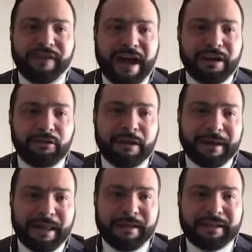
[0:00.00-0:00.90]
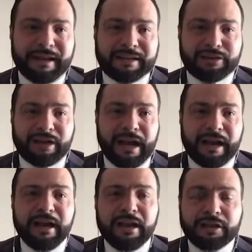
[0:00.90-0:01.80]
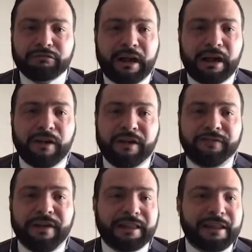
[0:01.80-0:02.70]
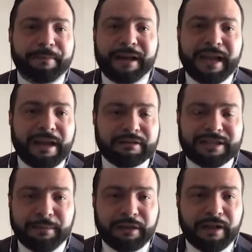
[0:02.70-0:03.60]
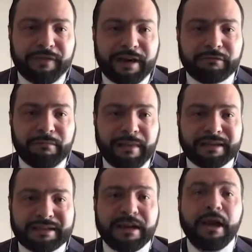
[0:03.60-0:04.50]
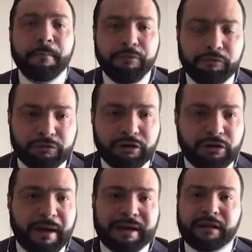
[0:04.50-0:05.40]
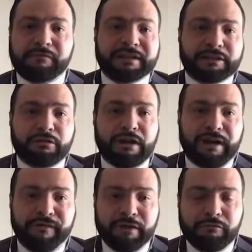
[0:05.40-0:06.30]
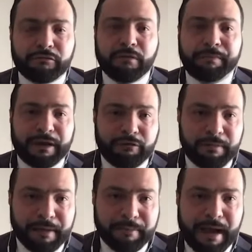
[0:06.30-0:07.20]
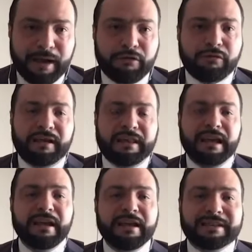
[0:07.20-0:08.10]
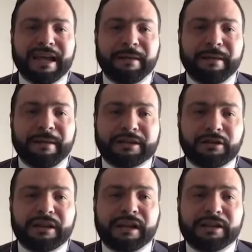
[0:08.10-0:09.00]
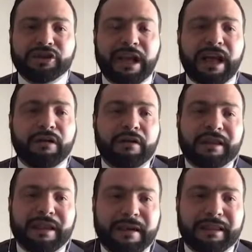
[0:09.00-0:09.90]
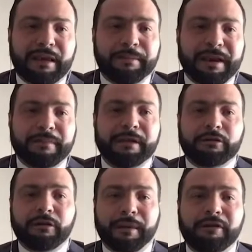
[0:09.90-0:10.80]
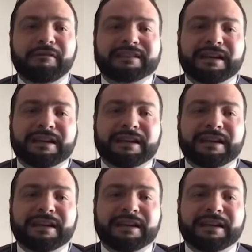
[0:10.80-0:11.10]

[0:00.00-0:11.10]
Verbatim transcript: di avallo dei parlamenti nazionali sul recovery fund perché Però... non si poteva fare sul MES, punto di domanda. Questo non è avvenuto, per noi permangono quindi sempre le solite criticità e coerentemente al Parlamento europeo in